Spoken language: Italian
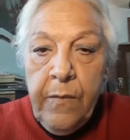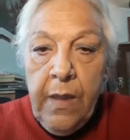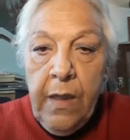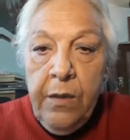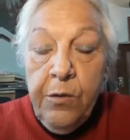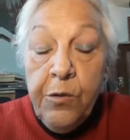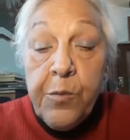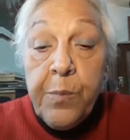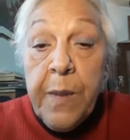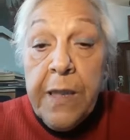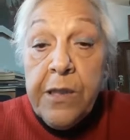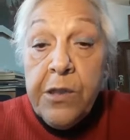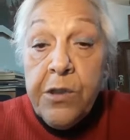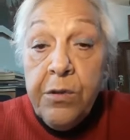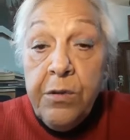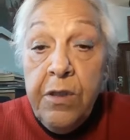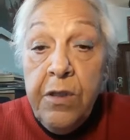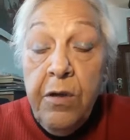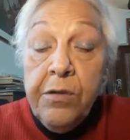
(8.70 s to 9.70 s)
Lo spazio
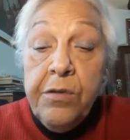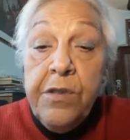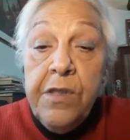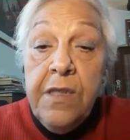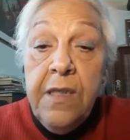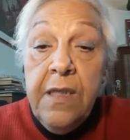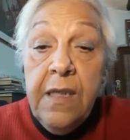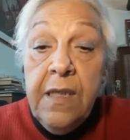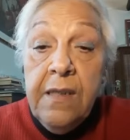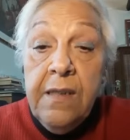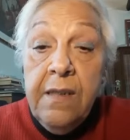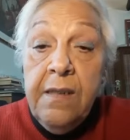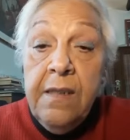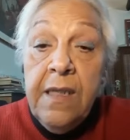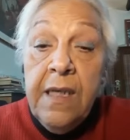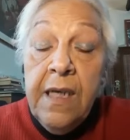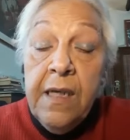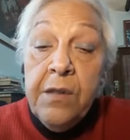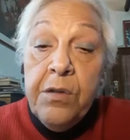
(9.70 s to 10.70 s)
di oggi è
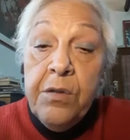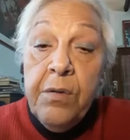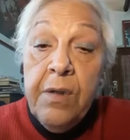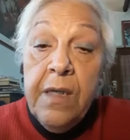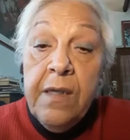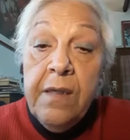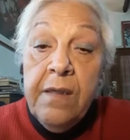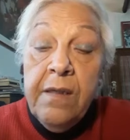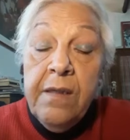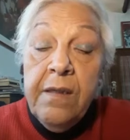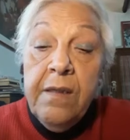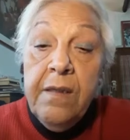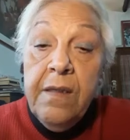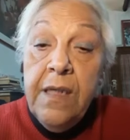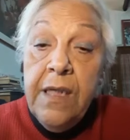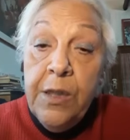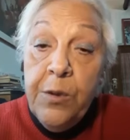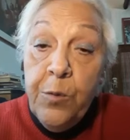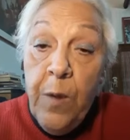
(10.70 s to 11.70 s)
dedicato a
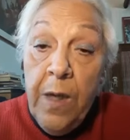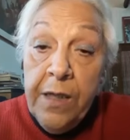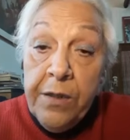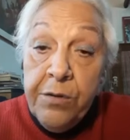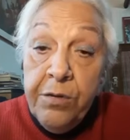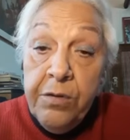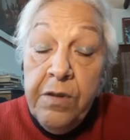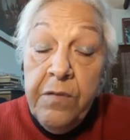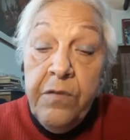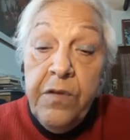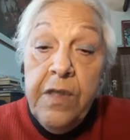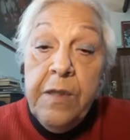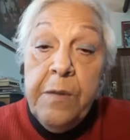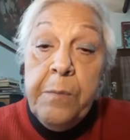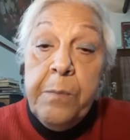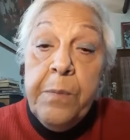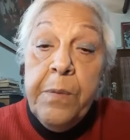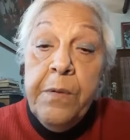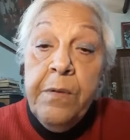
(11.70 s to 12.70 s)
Edoardo De
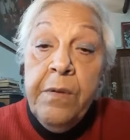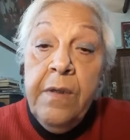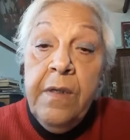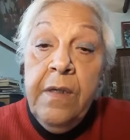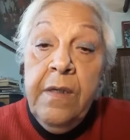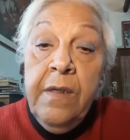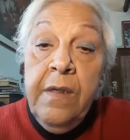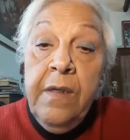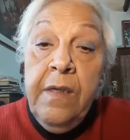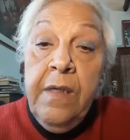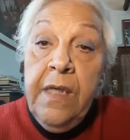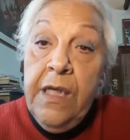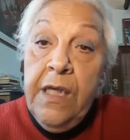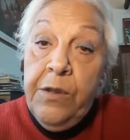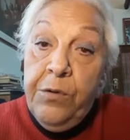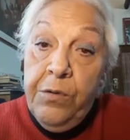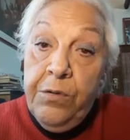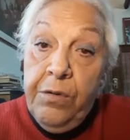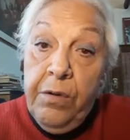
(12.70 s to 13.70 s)
Filippo e
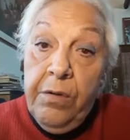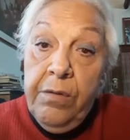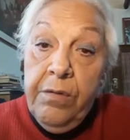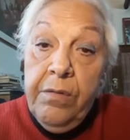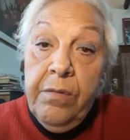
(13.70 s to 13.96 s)
Totò,